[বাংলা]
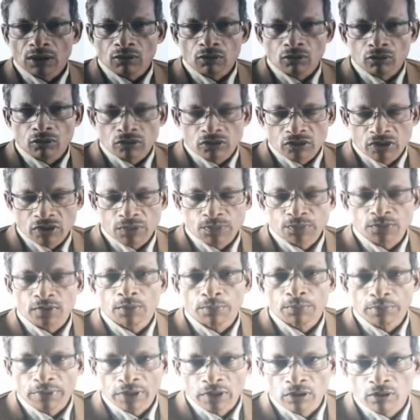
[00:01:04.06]
এর কনসেপ্টস
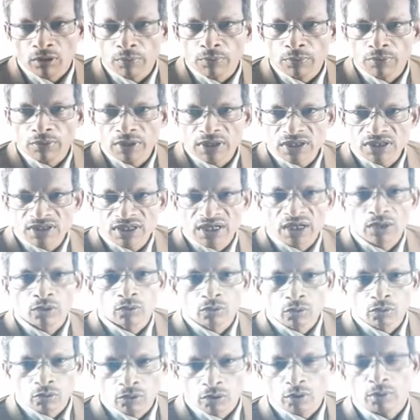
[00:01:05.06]
অফ ই গভর্নেন্স অ্যান্ড
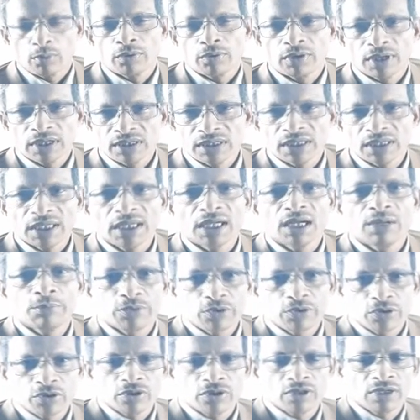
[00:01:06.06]
গুড গভর্নেন্স এগুলো
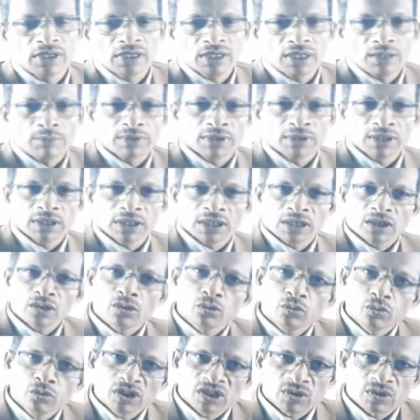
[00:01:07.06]
বিষয় নিয়ে আমাদের একটা
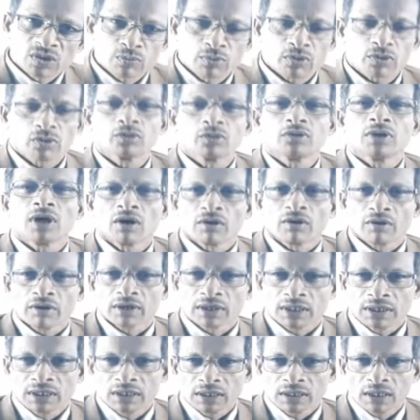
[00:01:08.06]
সুস্পষ্ট ধারণা
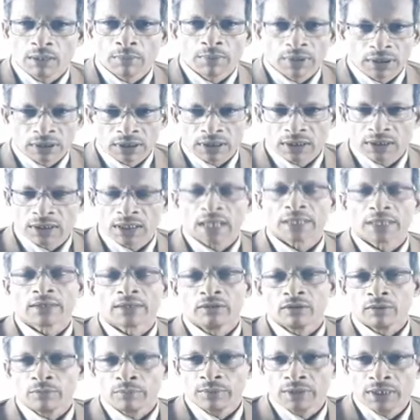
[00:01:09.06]
আমাদের
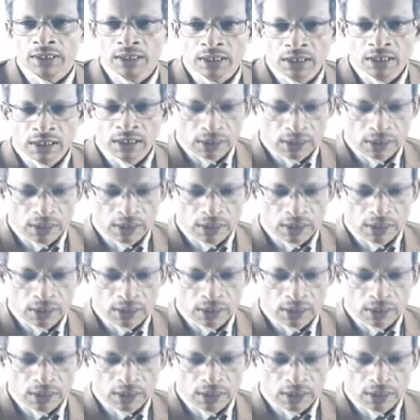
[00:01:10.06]
থাকতে হবে